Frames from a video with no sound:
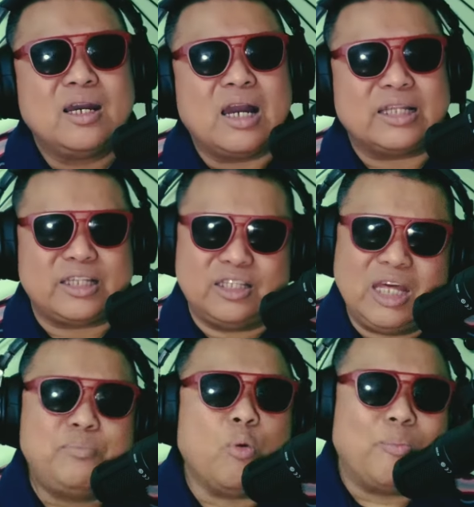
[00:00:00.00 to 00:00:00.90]
at
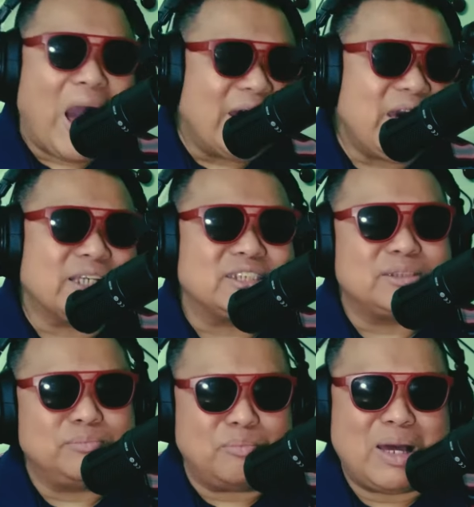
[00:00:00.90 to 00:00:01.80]
hindi po
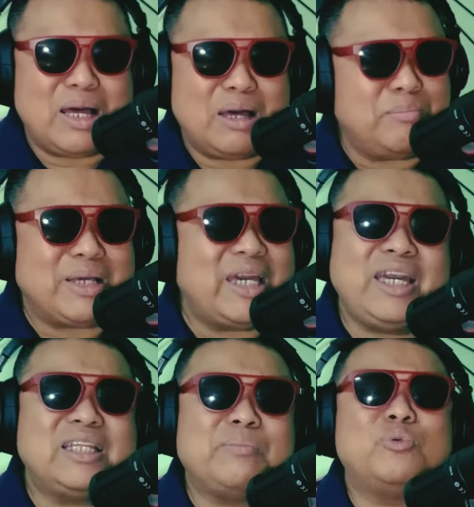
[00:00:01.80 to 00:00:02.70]
bias, ma-
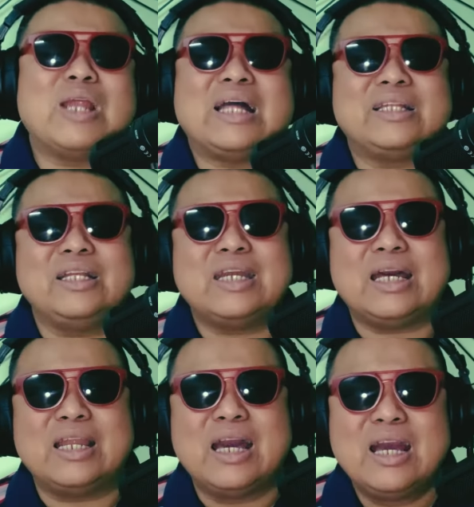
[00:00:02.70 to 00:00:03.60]
makikita po natin yan.